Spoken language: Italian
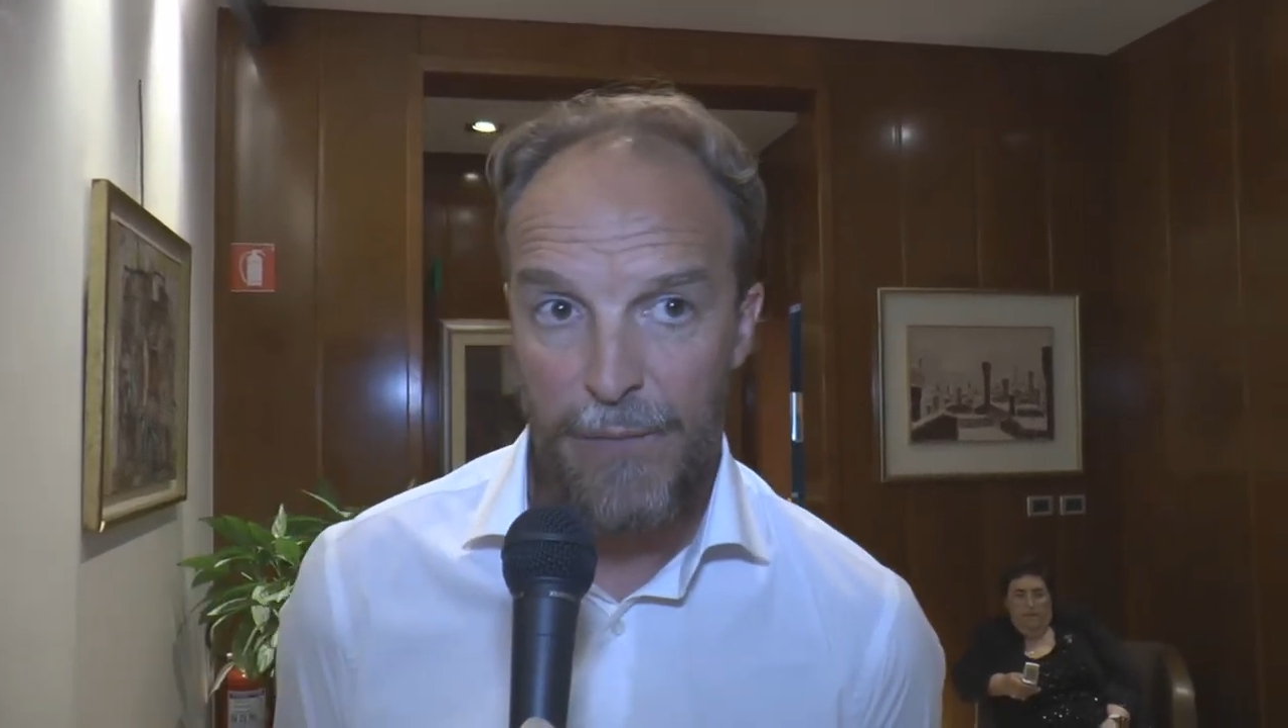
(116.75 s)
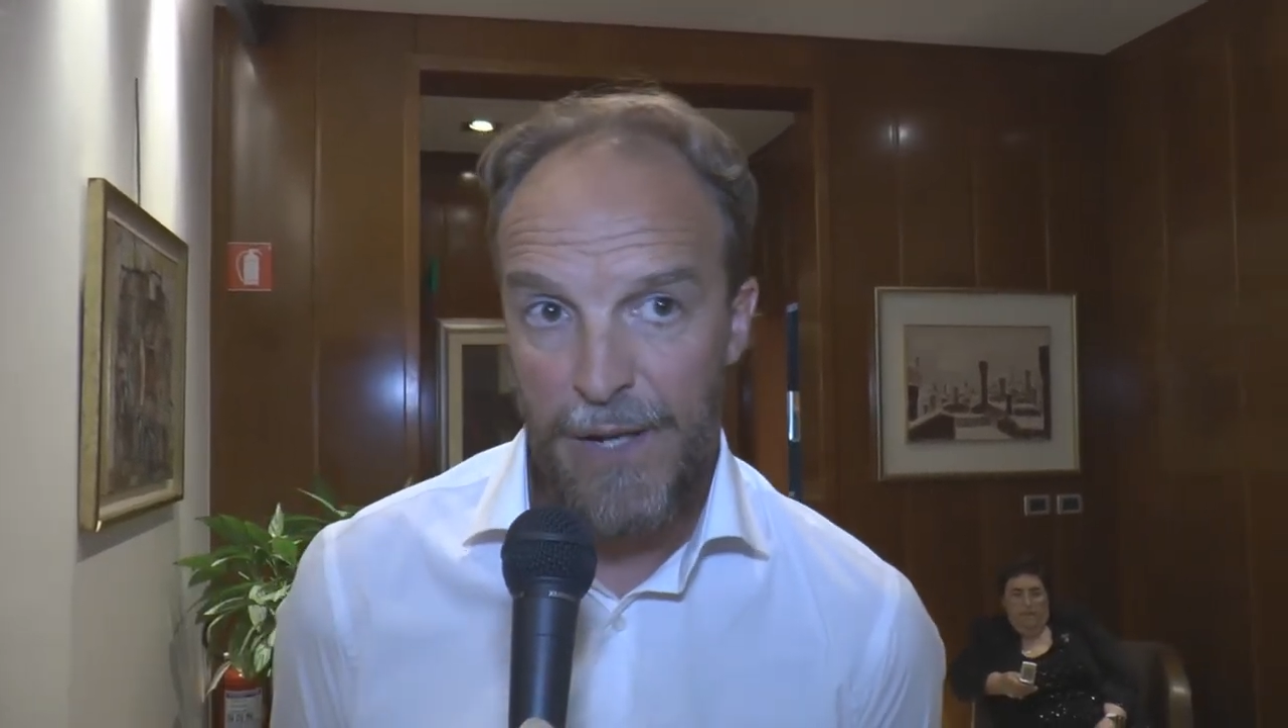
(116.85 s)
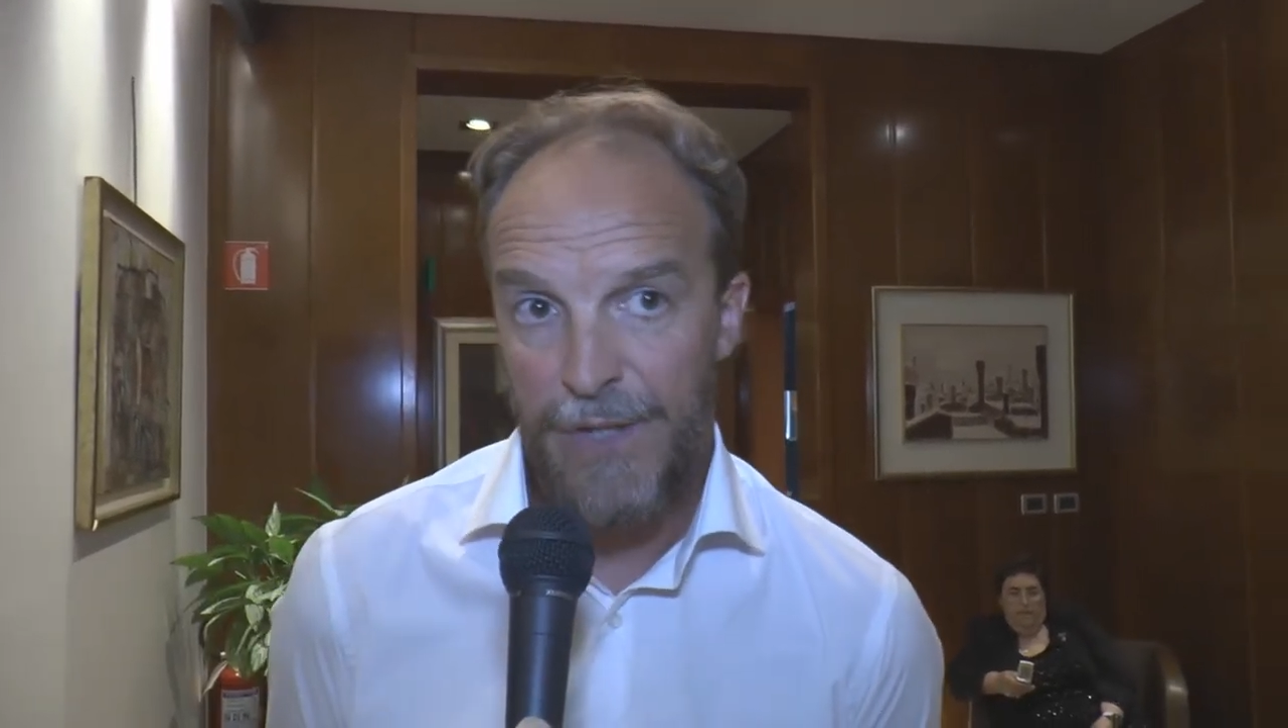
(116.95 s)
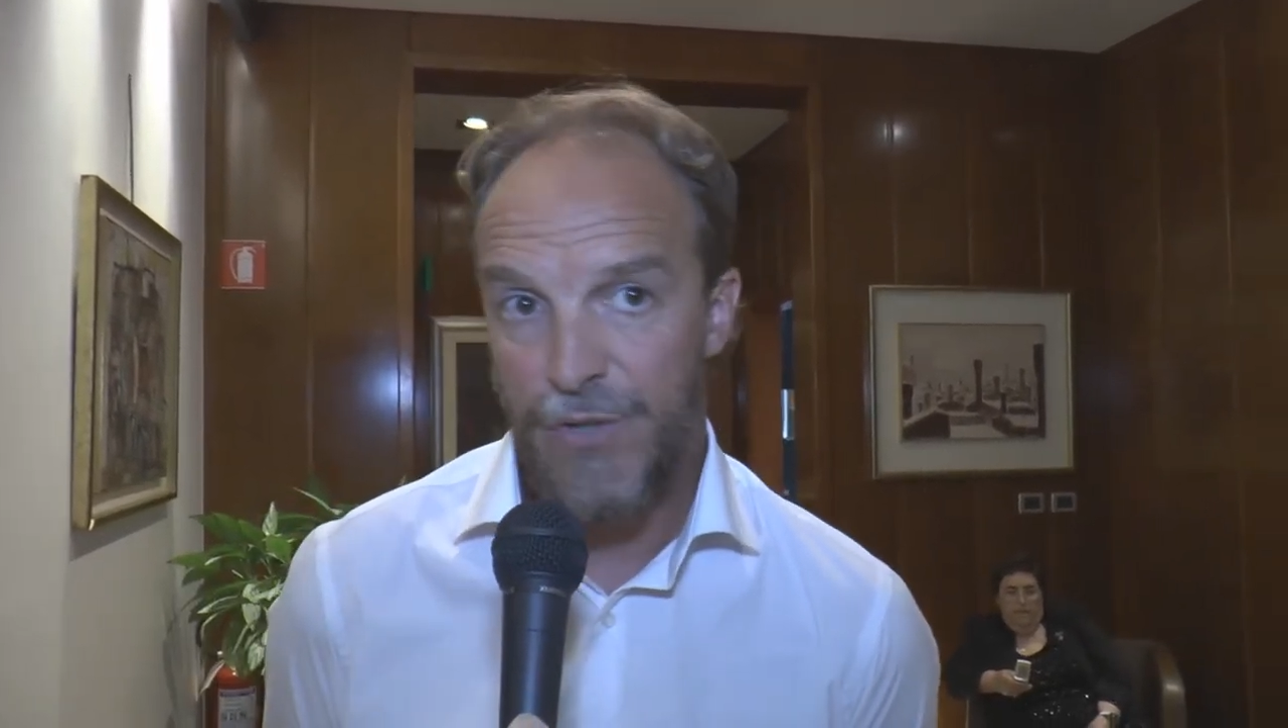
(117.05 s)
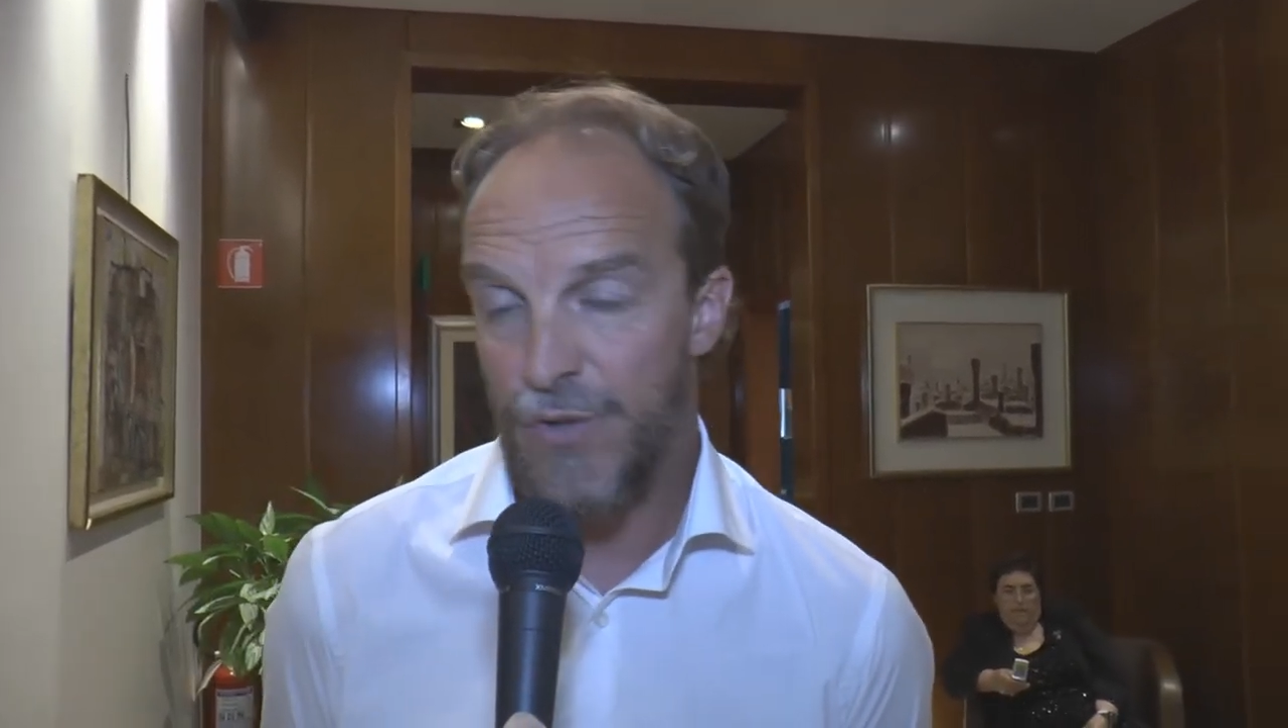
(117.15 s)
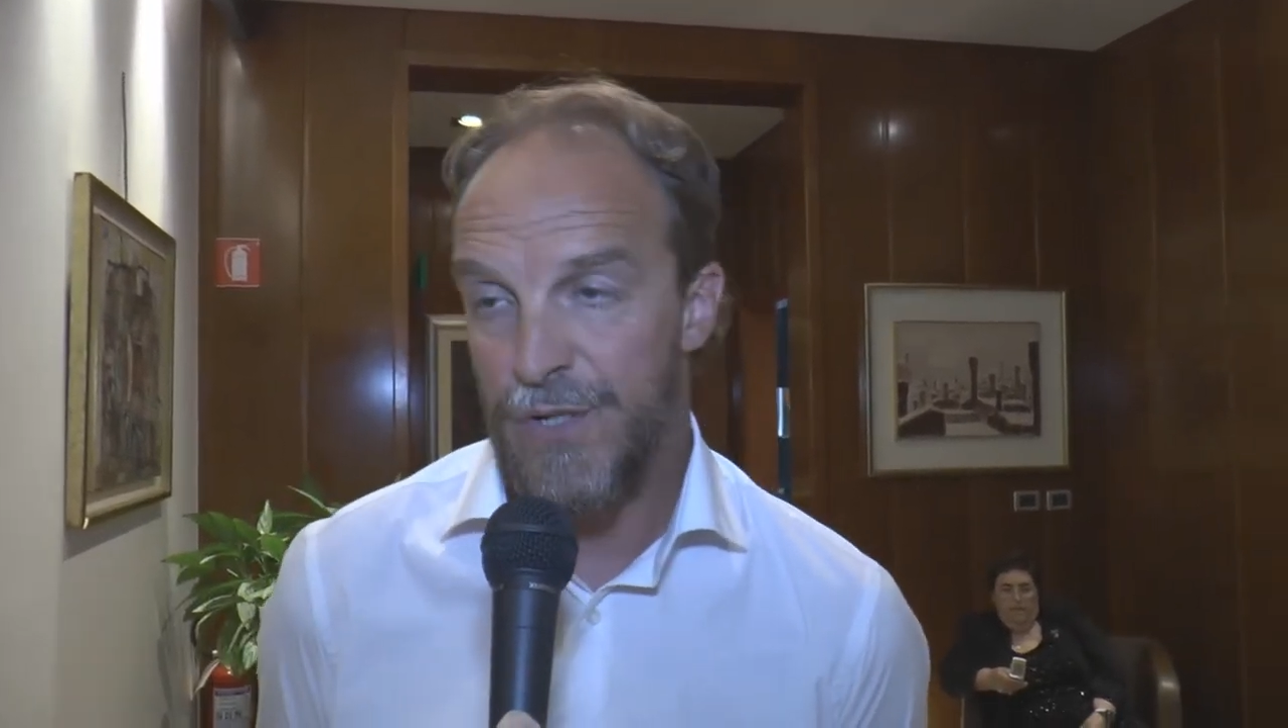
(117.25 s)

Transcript: perché ci sono